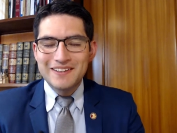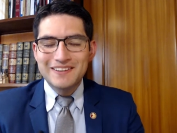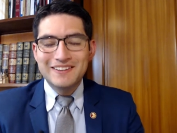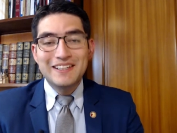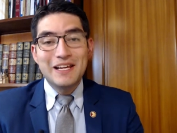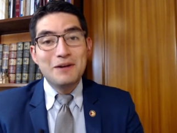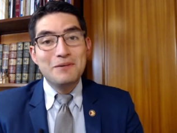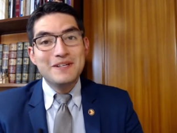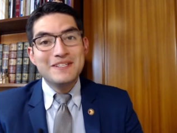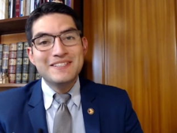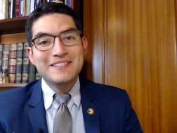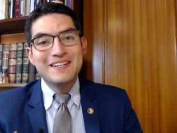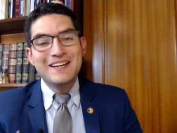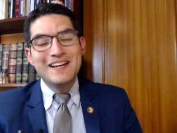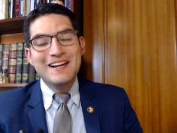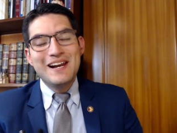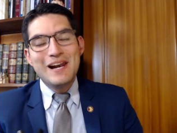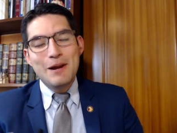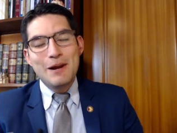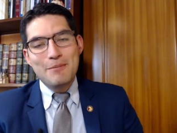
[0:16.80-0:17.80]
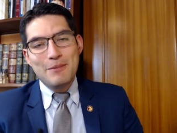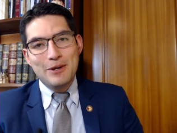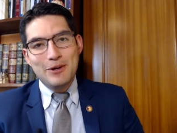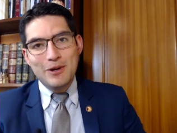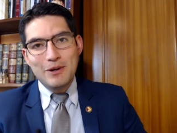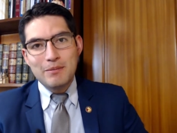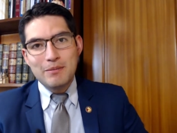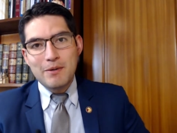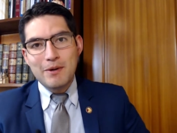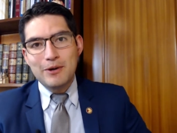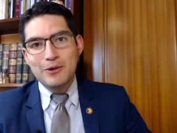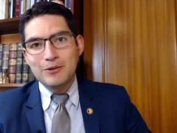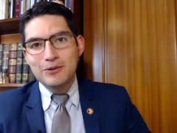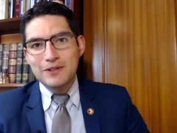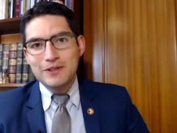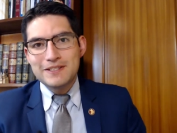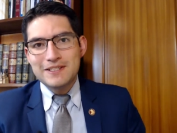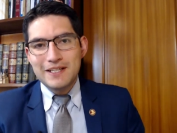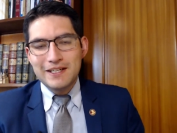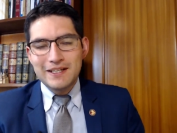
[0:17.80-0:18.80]
tal vez la mayoría me va a
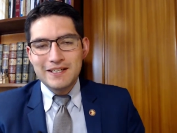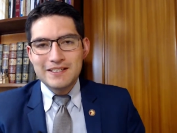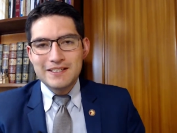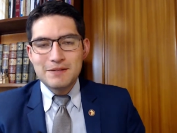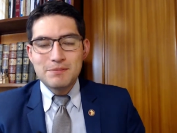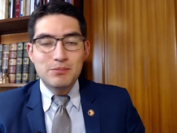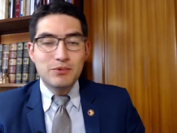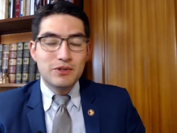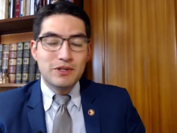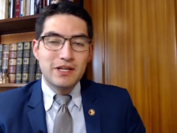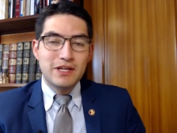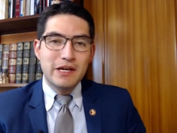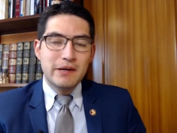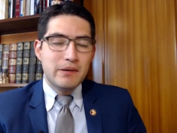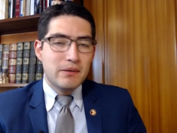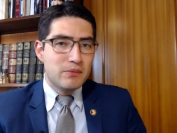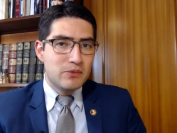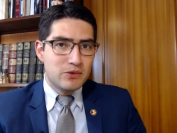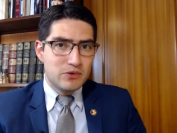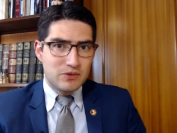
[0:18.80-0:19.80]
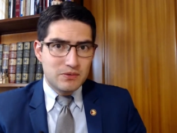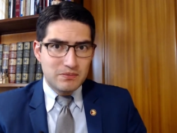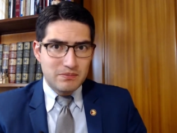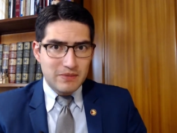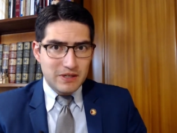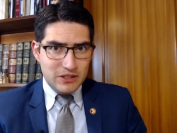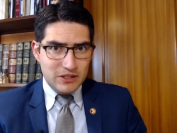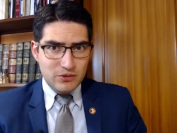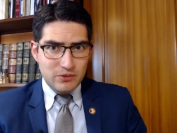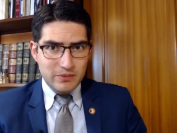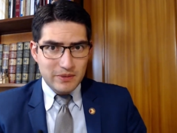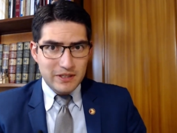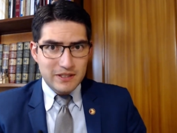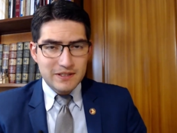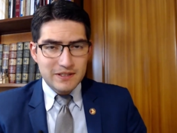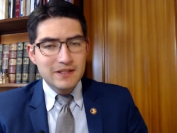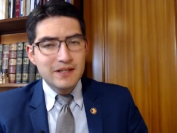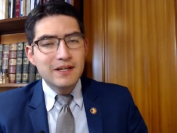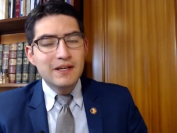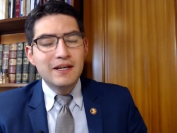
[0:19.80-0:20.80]
contestar que sí porque ya vamos más de un mes